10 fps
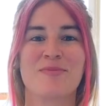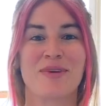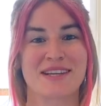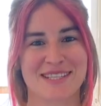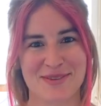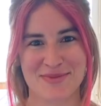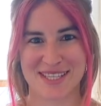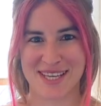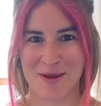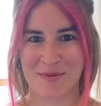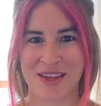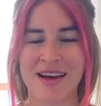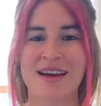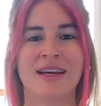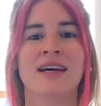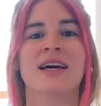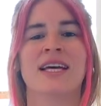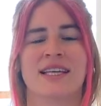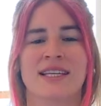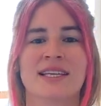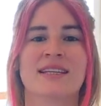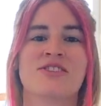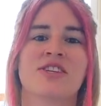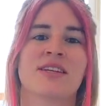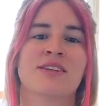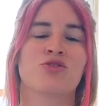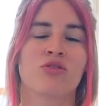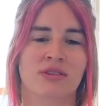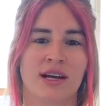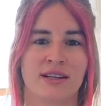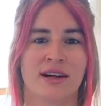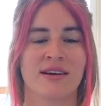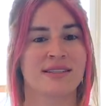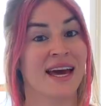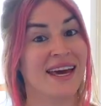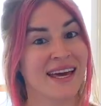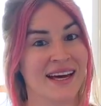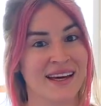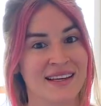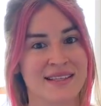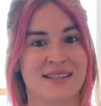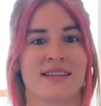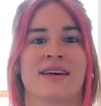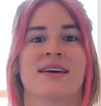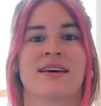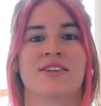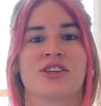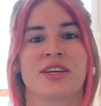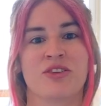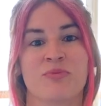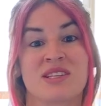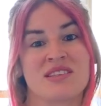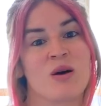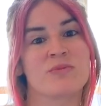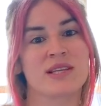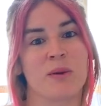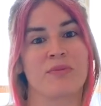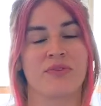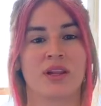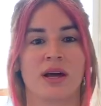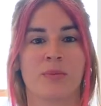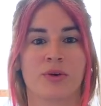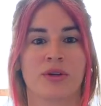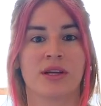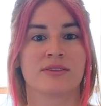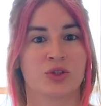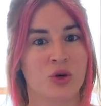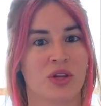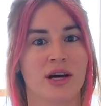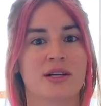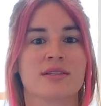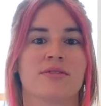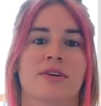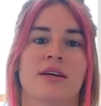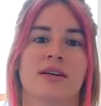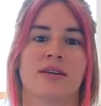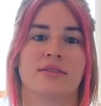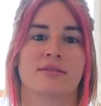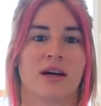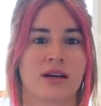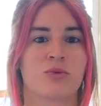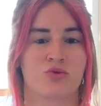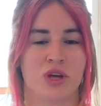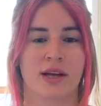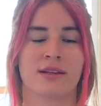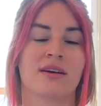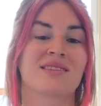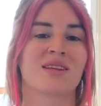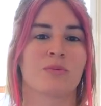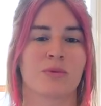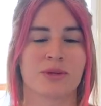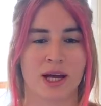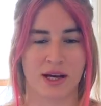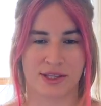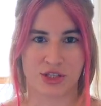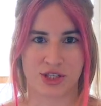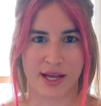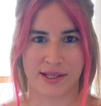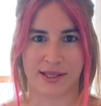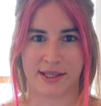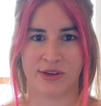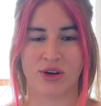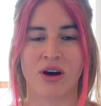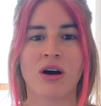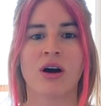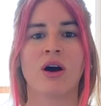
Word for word: Başlamayacağım da. İngilizce'de çok daha rahat. Hey guys, işte give me thumbs up falan böyle diyorlar ve daha güzel, daha samimi, daha içten geliyor.